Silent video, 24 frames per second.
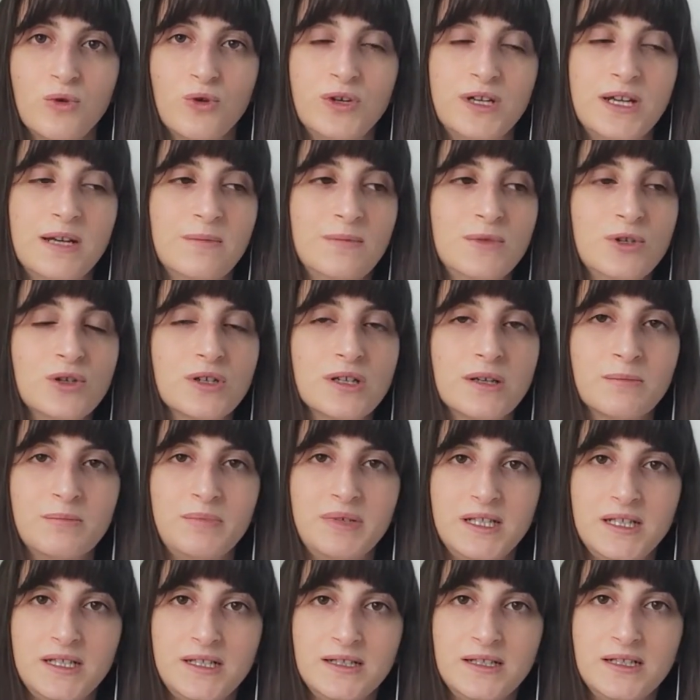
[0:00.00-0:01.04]
önemli olan
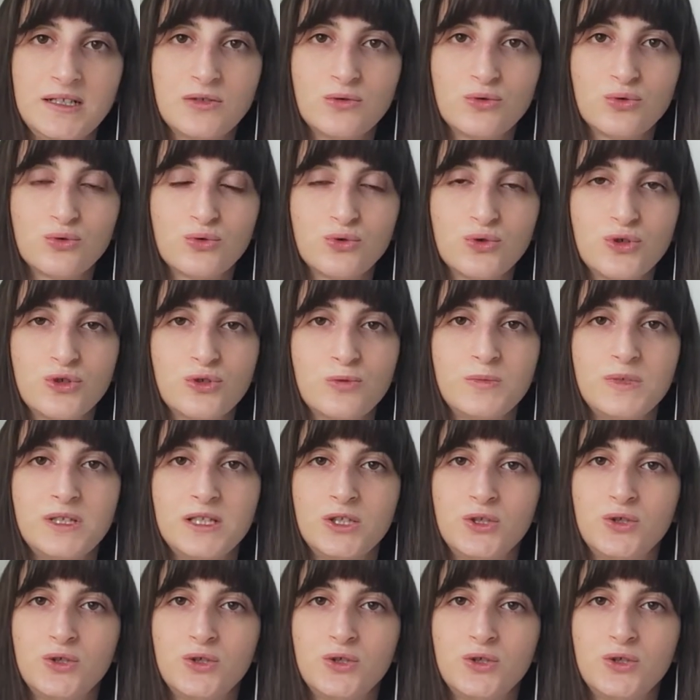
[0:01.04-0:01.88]
bilgileri tutuyorum.